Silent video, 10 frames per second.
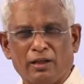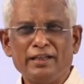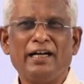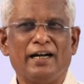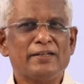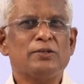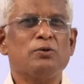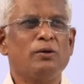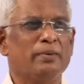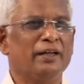குழந்தைய
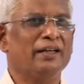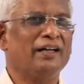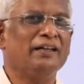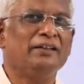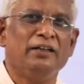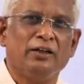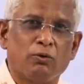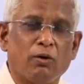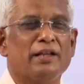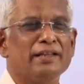அடிச்சிட்டோம் அப்படின்னா
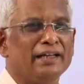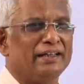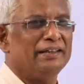குழந்த